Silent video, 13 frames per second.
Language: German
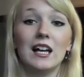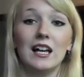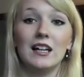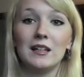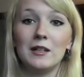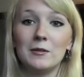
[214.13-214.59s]

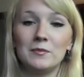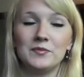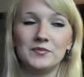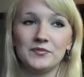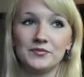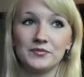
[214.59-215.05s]

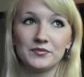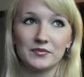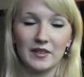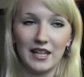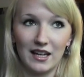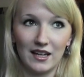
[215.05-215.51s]
Ähm,
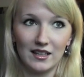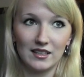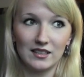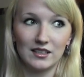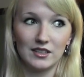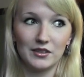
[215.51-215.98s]
ja,
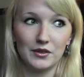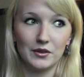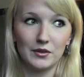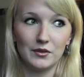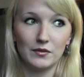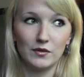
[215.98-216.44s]

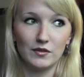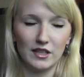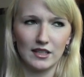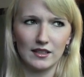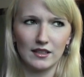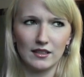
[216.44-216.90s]
wo
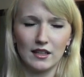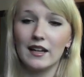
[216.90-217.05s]
war ich?